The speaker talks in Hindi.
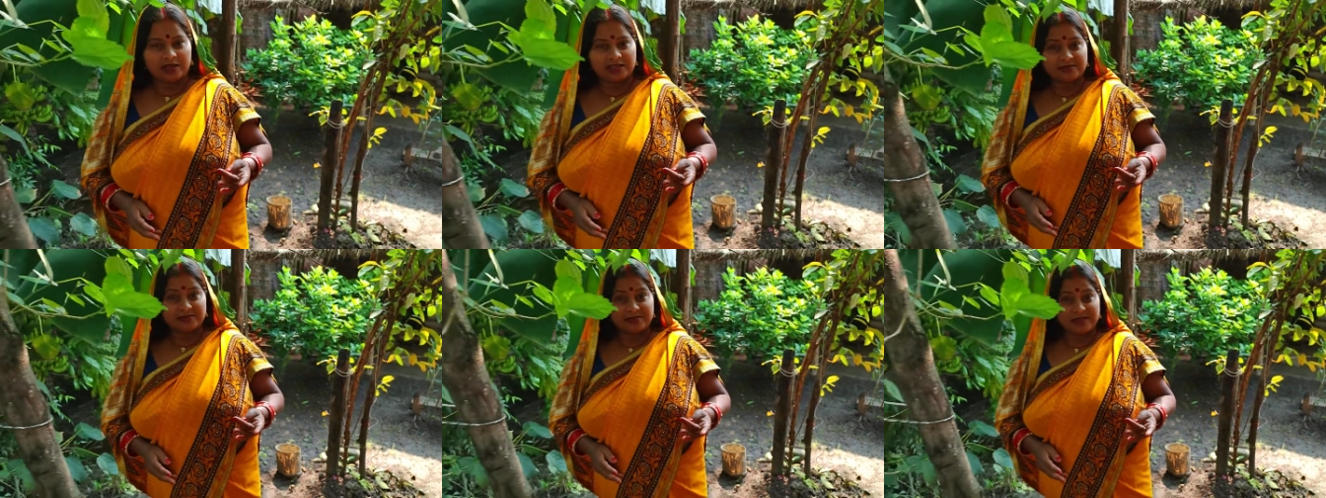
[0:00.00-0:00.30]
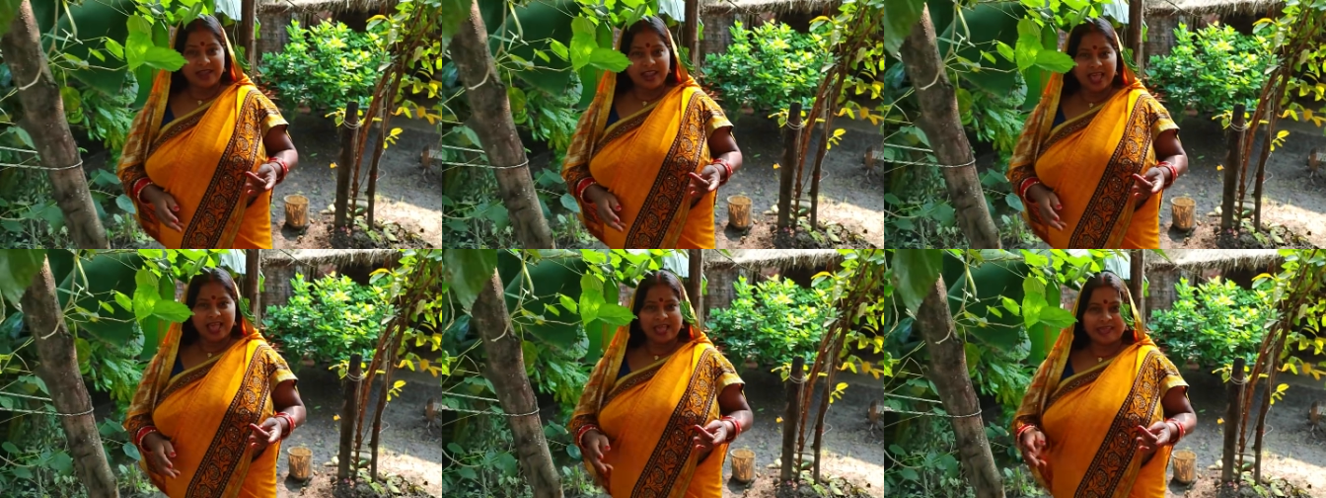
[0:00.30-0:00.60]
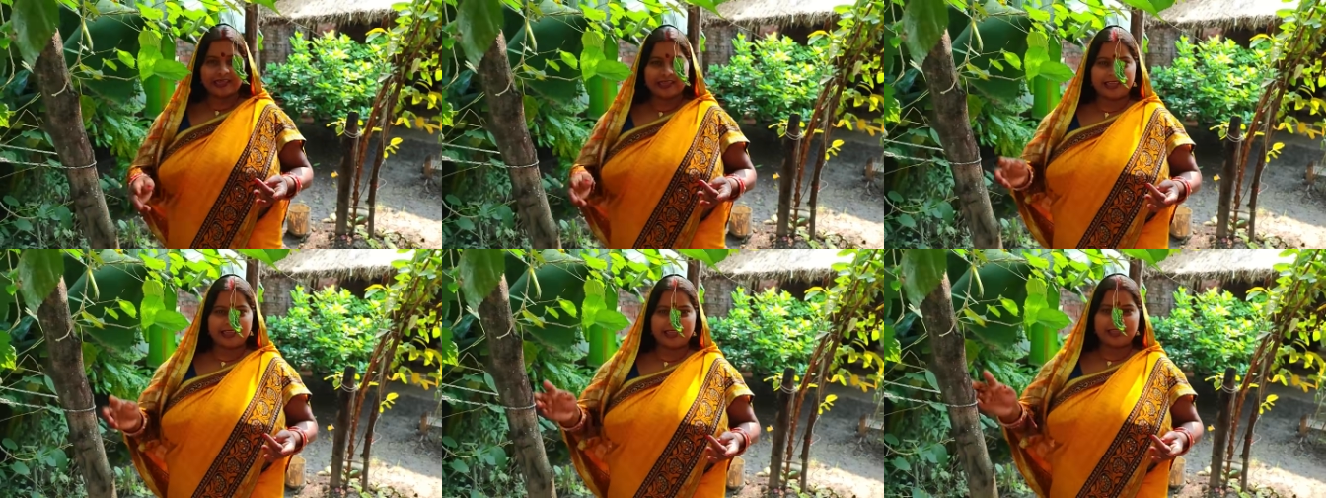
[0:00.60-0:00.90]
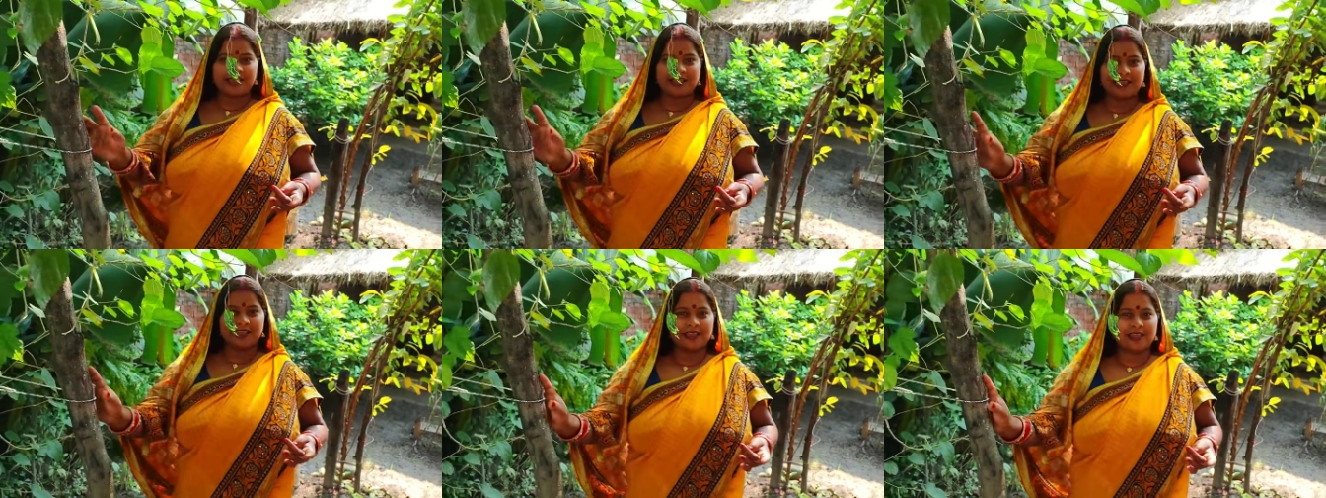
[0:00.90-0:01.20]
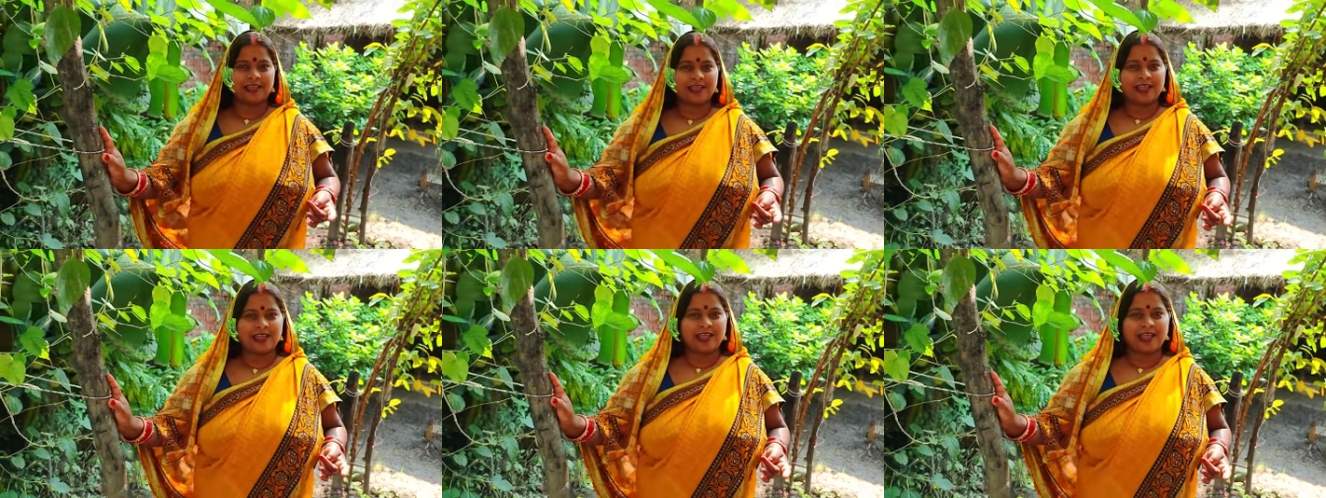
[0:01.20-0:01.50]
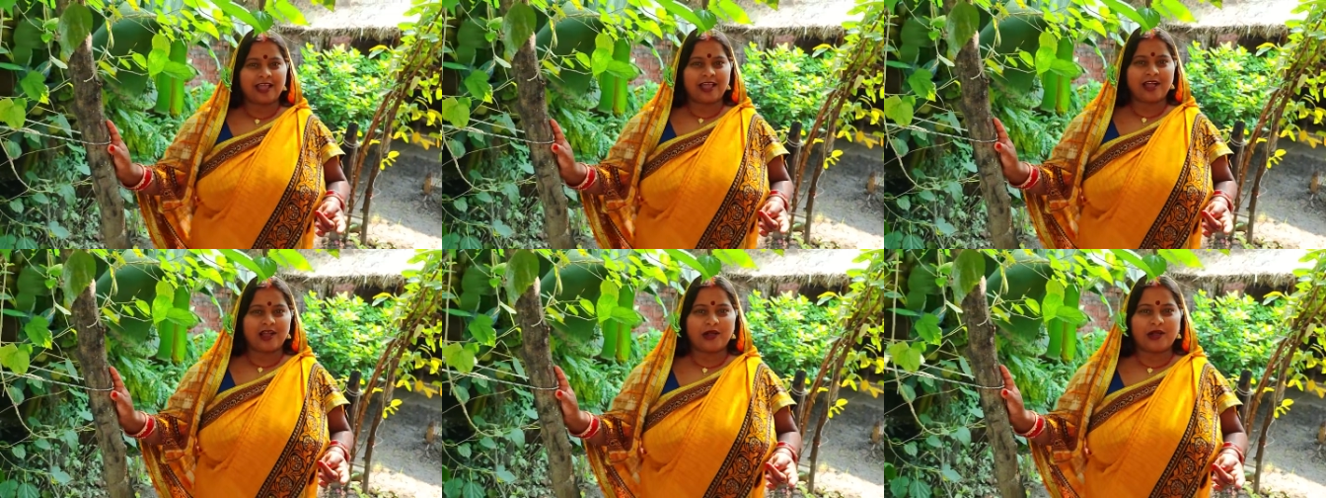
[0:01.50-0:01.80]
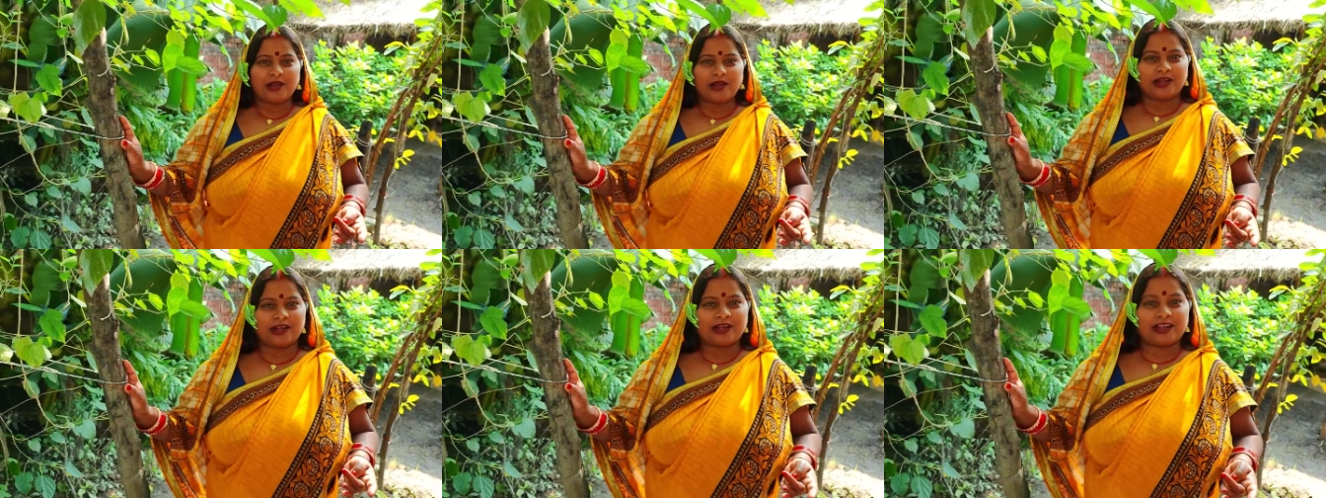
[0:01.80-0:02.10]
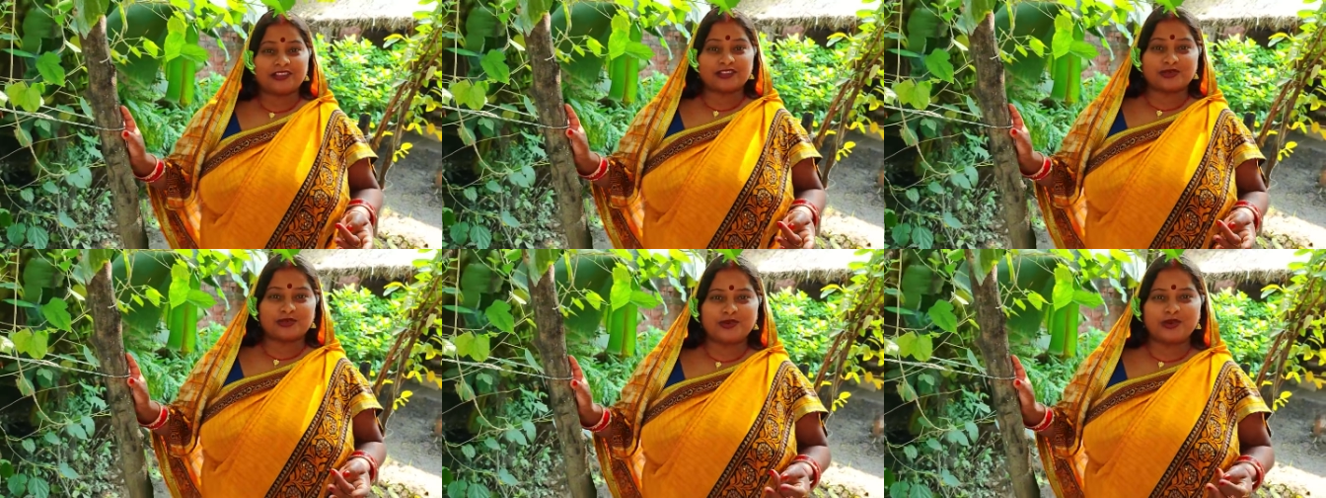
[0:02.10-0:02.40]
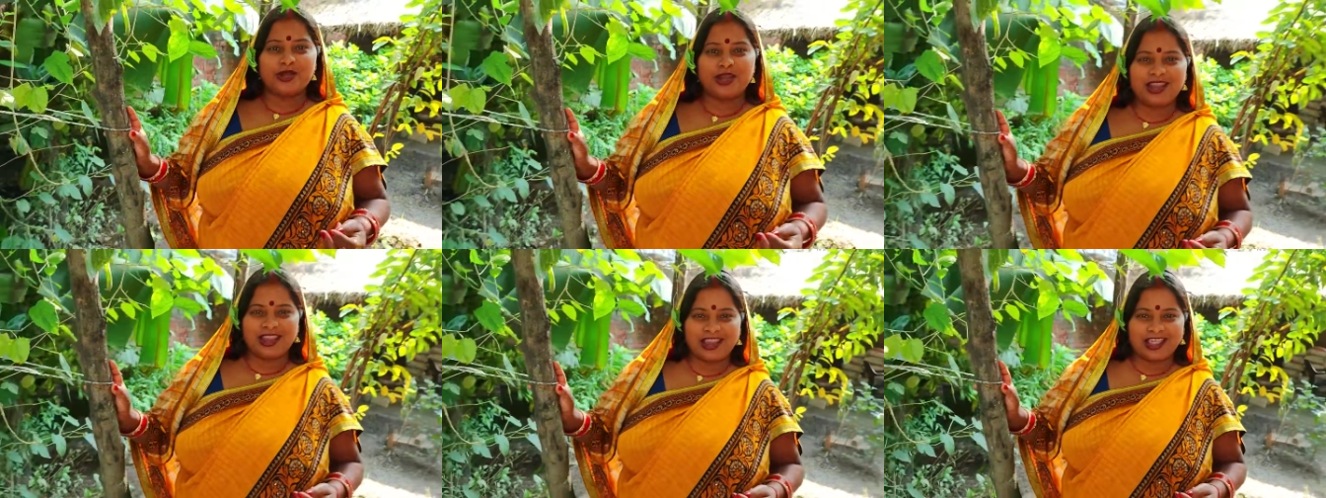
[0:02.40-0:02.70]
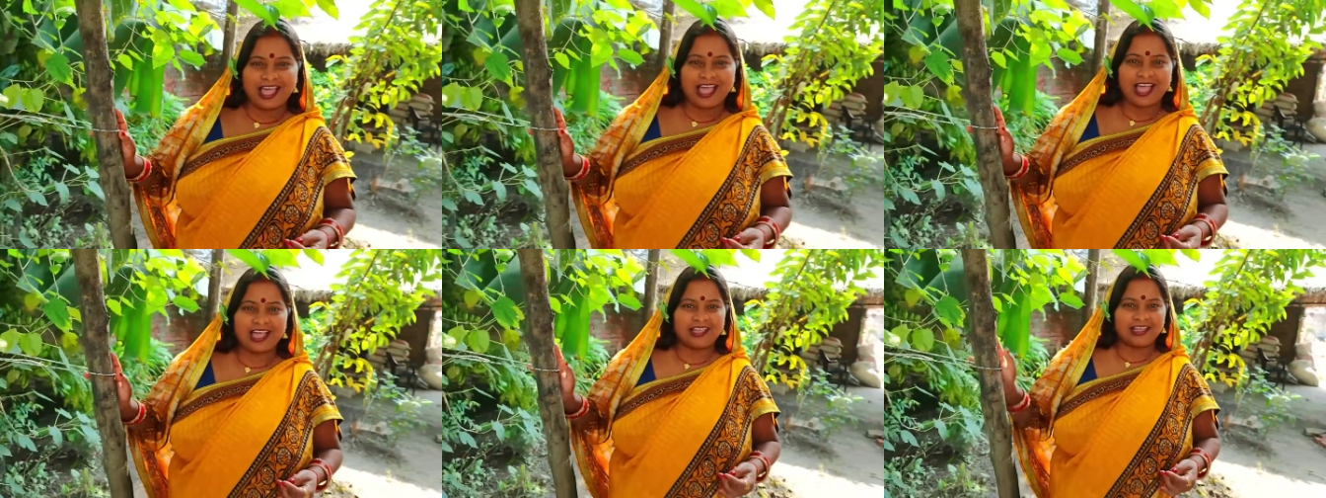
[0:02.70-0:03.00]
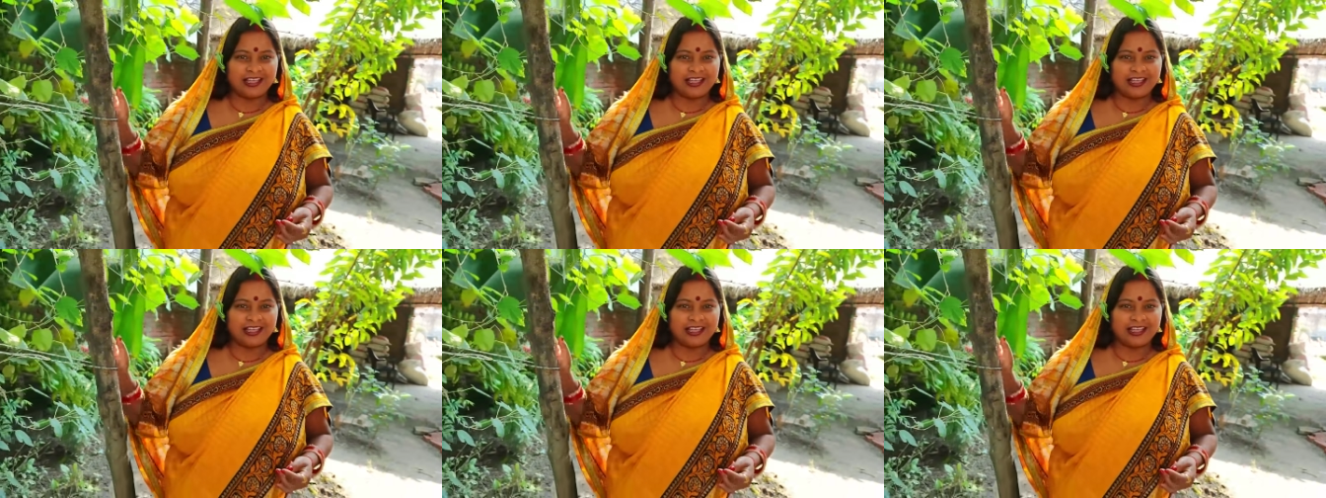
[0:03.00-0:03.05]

रसमलाई और रसगुल्ला